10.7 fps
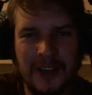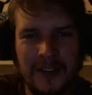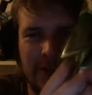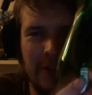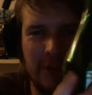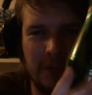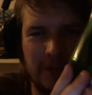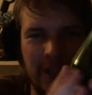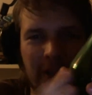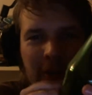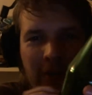wyjąć
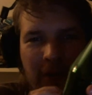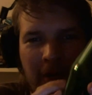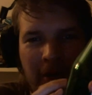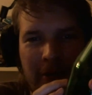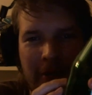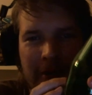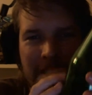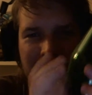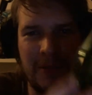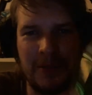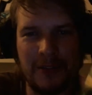butelki, które miały
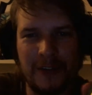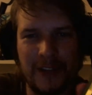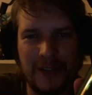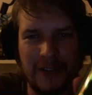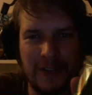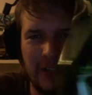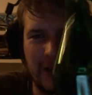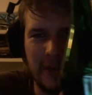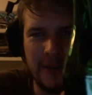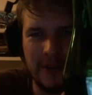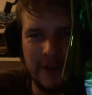raz, żeby no fajnie
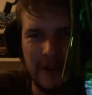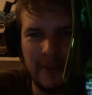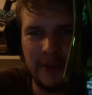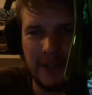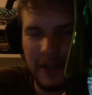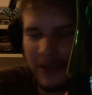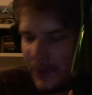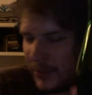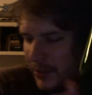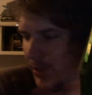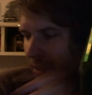wyglądały, to są te butelki
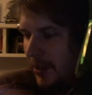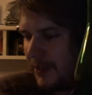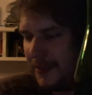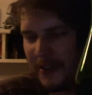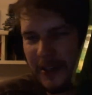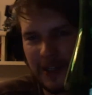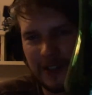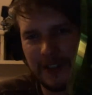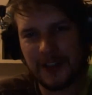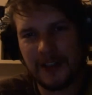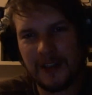właśnie. Tych
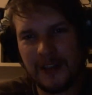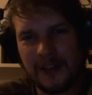raczej, e,